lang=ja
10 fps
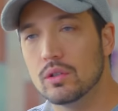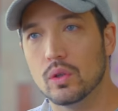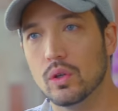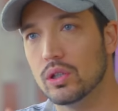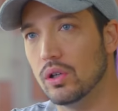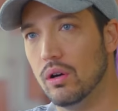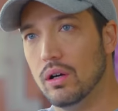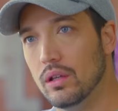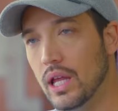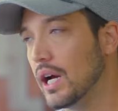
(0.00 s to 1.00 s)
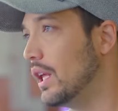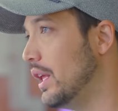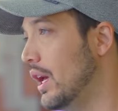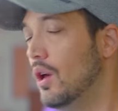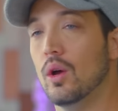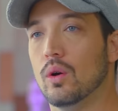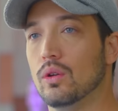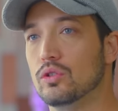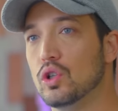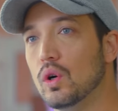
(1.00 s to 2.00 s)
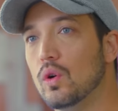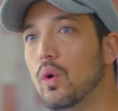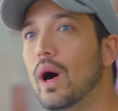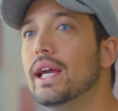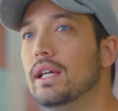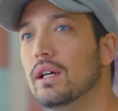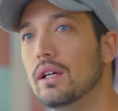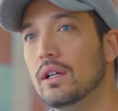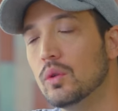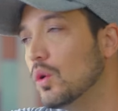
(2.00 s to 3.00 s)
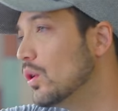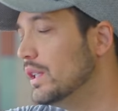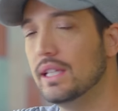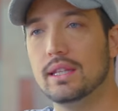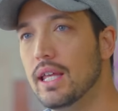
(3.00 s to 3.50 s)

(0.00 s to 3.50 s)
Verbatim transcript: その人なんかね、この超怖いところに行っ